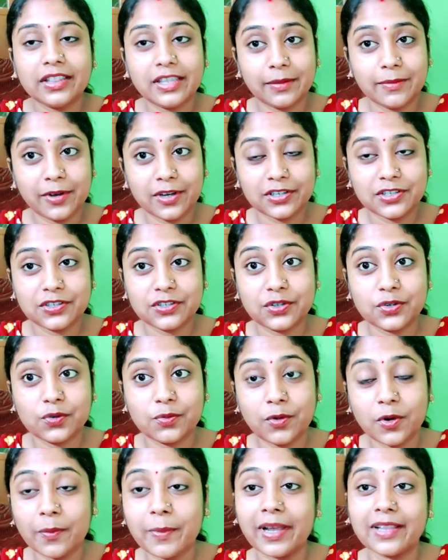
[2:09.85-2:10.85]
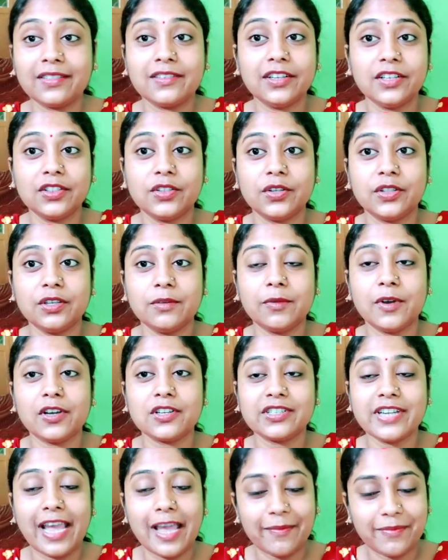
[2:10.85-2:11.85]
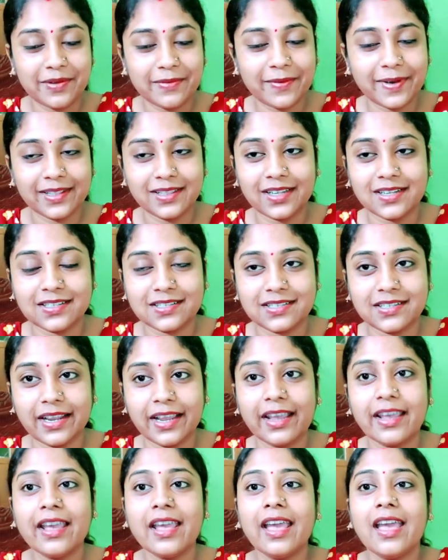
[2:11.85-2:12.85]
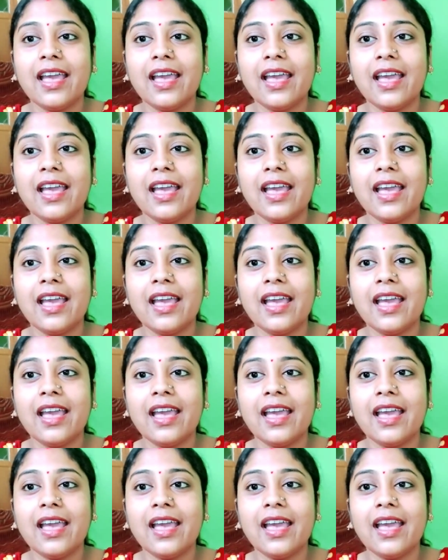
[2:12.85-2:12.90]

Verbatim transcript: দিবস শুভ মাতৃত্ব দিবস হ্যাপি মাদার্স ডে